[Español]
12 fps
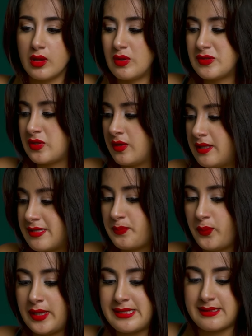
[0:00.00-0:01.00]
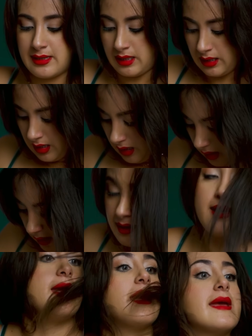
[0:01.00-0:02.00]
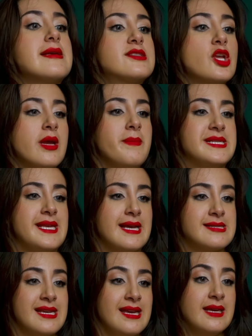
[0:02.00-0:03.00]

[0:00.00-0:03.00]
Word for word: no estoy dispuesta. Estoy en mis días.